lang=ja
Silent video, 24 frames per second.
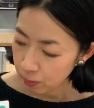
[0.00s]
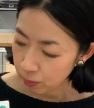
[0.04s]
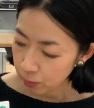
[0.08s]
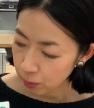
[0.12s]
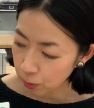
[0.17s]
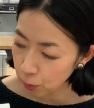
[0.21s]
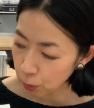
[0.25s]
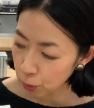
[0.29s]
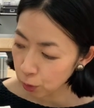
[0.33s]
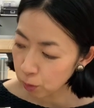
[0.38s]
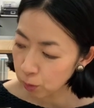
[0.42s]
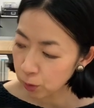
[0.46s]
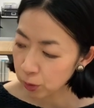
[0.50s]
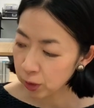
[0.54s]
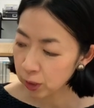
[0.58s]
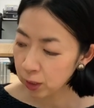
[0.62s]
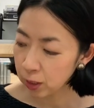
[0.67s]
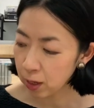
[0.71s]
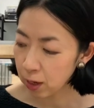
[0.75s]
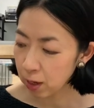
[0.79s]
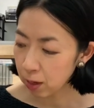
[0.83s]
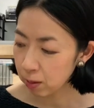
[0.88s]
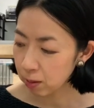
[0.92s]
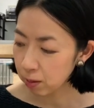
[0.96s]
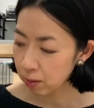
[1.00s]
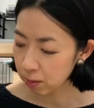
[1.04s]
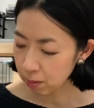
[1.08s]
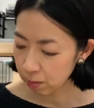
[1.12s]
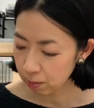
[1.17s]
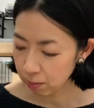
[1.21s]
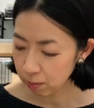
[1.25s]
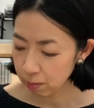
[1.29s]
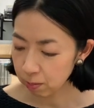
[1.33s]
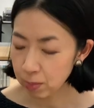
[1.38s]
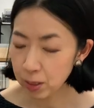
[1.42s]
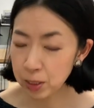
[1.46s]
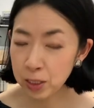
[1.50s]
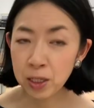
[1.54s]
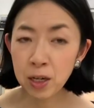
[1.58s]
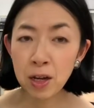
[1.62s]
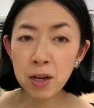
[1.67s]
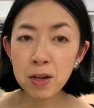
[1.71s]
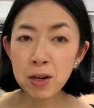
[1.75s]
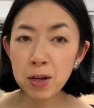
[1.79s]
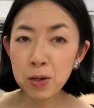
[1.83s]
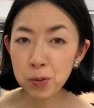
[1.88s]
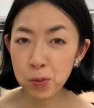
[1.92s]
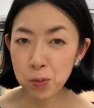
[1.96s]
この向きで間違
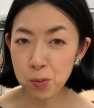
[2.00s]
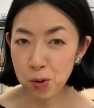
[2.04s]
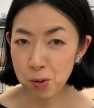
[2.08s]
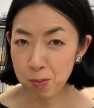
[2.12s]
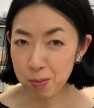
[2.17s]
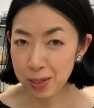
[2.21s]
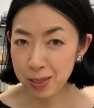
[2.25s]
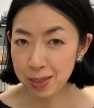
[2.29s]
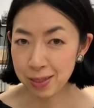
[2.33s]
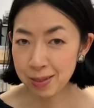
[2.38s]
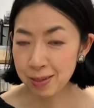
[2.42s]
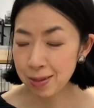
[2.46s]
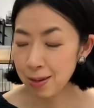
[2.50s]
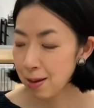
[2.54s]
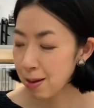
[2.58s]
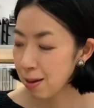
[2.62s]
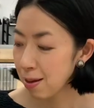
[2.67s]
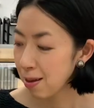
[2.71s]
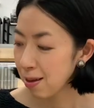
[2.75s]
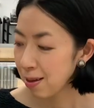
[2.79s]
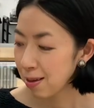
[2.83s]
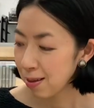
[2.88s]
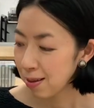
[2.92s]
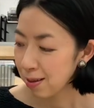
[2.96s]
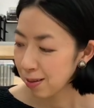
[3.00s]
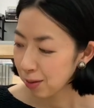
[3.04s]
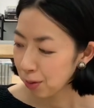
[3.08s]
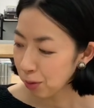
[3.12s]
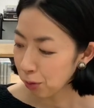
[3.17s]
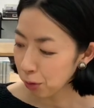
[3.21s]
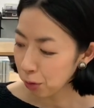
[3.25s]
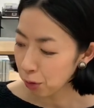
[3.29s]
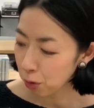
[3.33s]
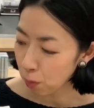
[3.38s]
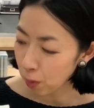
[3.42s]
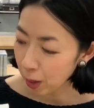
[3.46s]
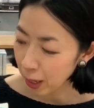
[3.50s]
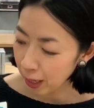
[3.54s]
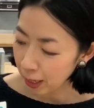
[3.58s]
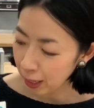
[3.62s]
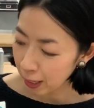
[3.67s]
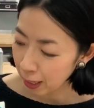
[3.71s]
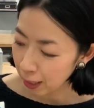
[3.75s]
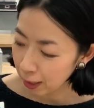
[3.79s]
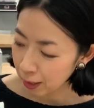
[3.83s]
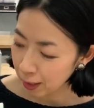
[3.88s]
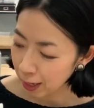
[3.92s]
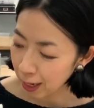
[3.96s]
いないと思いますというのは、
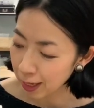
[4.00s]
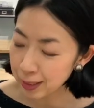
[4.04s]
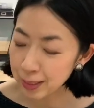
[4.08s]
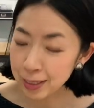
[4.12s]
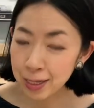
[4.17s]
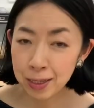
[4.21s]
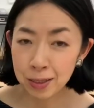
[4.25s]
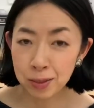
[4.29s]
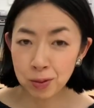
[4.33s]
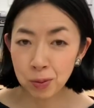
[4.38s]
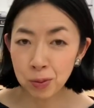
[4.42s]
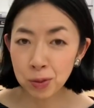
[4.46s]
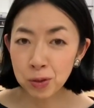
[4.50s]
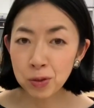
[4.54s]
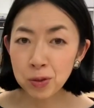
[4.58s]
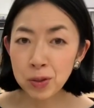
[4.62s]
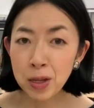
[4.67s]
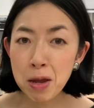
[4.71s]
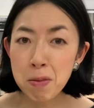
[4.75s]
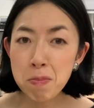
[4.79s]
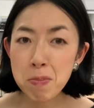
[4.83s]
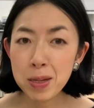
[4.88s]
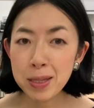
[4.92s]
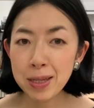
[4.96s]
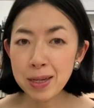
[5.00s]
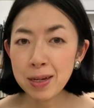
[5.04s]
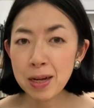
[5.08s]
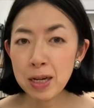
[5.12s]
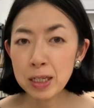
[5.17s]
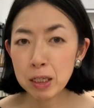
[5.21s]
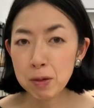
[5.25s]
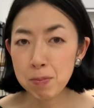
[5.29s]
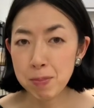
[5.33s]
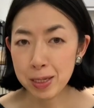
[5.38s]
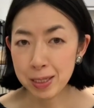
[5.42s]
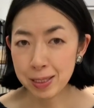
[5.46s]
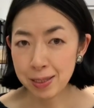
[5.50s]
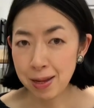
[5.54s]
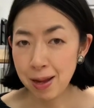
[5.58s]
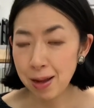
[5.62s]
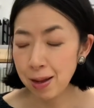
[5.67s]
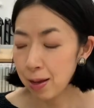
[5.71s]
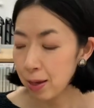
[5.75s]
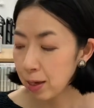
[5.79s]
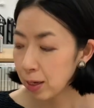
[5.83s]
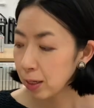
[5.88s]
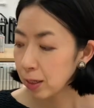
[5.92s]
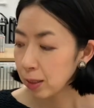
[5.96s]
えー、風というテーマで書きました、
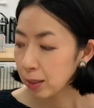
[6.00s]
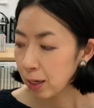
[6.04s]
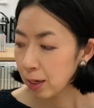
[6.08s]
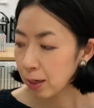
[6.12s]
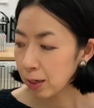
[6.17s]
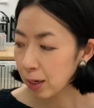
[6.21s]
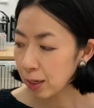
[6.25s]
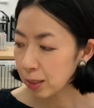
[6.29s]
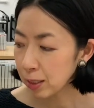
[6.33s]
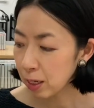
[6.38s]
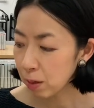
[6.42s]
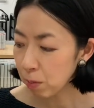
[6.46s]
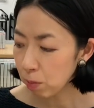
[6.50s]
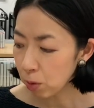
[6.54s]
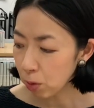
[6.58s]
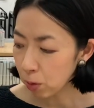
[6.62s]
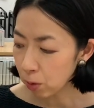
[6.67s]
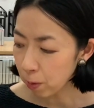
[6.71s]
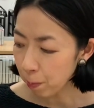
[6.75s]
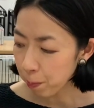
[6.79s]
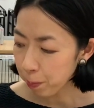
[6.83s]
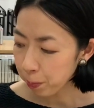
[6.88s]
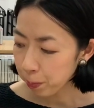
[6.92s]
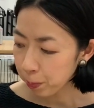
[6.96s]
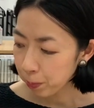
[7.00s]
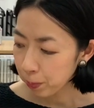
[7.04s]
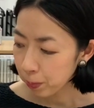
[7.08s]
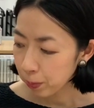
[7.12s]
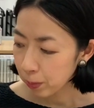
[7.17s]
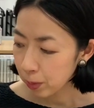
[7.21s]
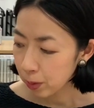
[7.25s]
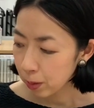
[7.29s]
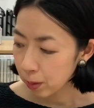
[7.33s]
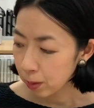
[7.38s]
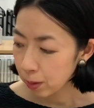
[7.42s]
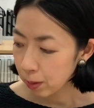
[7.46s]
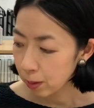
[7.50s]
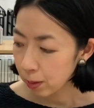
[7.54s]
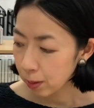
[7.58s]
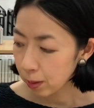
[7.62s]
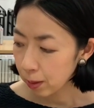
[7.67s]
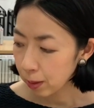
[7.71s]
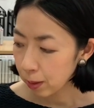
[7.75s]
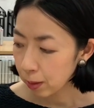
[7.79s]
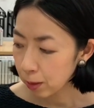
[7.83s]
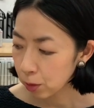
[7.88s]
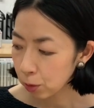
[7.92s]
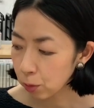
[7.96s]
え風も
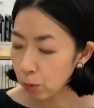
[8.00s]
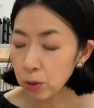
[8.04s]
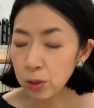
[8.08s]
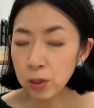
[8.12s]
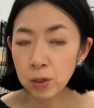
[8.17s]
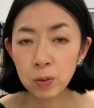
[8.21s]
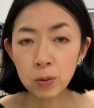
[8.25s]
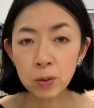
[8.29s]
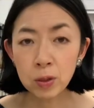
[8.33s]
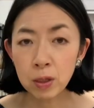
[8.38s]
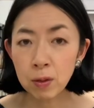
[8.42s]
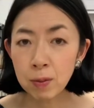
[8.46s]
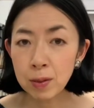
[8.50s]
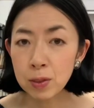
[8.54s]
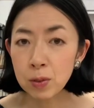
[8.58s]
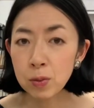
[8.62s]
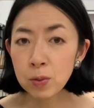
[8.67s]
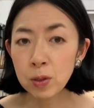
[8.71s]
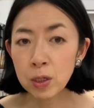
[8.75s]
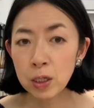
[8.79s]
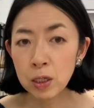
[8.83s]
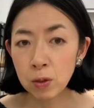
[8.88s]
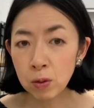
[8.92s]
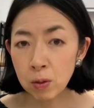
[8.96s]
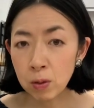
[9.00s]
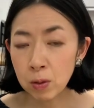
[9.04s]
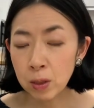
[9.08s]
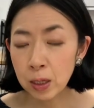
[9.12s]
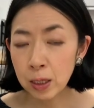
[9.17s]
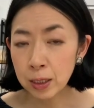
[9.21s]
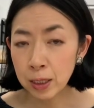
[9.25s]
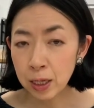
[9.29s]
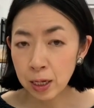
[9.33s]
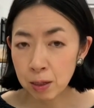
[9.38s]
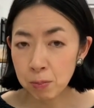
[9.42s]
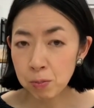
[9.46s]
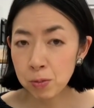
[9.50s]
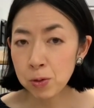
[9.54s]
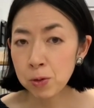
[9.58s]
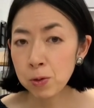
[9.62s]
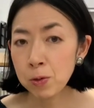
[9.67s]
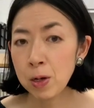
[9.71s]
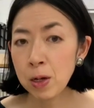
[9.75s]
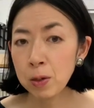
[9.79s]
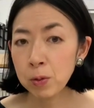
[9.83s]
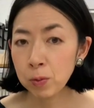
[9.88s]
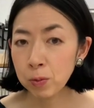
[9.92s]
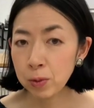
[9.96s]
人によってはその色がないもの
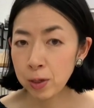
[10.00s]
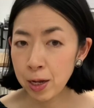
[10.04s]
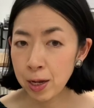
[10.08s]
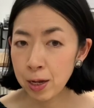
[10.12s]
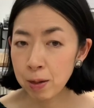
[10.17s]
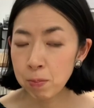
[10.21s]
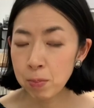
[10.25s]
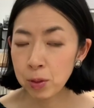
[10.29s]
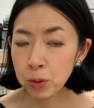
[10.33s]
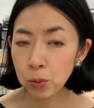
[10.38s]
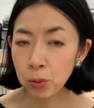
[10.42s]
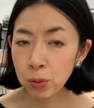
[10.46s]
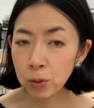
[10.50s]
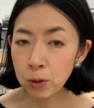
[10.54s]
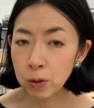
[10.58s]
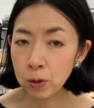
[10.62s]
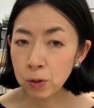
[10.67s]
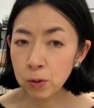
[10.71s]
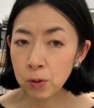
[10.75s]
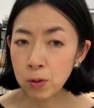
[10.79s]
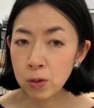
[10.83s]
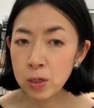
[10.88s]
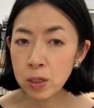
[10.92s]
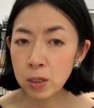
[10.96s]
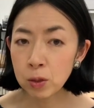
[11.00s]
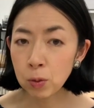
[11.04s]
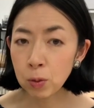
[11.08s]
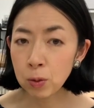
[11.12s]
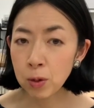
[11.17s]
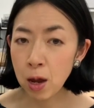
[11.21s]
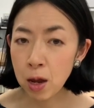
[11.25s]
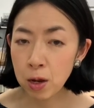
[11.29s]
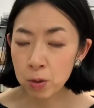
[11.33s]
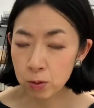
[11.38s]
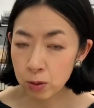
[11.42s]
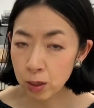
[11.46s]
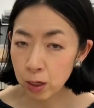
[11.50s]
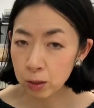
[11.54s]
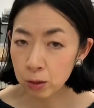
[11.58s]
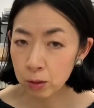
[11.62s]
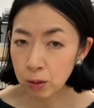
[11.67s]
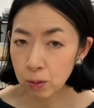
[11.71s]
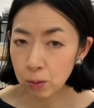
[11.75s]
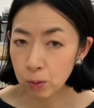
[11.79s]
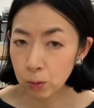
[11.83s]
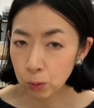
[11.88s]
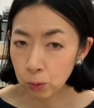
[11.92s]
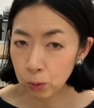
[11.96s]
なので、まあ、どういうふうに捉えるかって
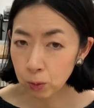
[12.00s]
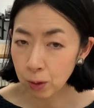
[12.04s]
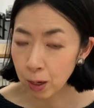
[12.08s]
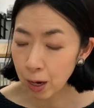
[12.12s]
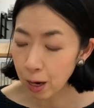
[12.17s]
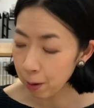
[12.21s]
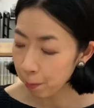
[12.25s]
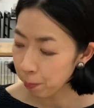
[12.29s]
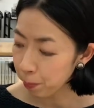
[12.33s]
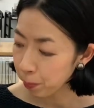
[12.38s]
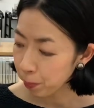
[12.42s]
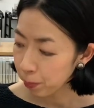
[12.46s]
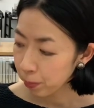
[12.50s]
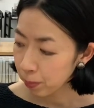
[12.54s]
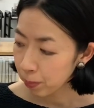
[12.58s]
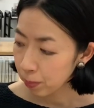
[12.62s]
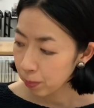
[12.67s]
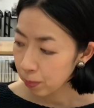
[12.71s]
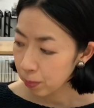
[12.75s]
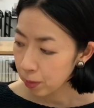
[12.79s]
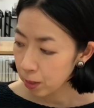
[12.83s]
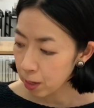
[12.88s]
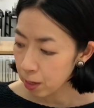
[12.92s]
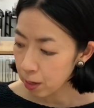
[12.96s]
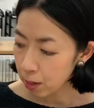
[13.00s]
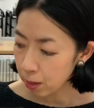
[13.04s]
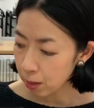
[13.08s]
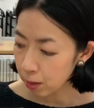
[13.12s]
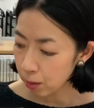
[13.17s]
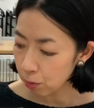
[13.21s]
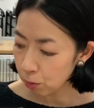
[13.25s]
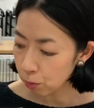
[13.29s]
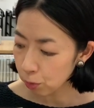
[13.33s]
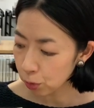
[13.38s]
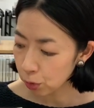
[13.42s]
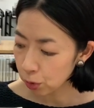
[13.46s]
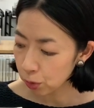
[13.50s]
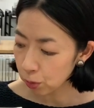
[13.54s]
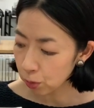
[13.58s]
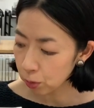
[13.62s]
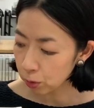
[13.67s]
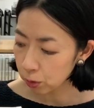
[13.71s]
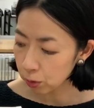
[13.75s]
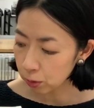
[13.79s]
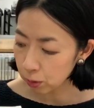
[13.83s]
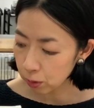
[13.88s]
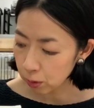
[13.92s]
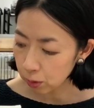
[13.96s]
いうことが、えー、面白く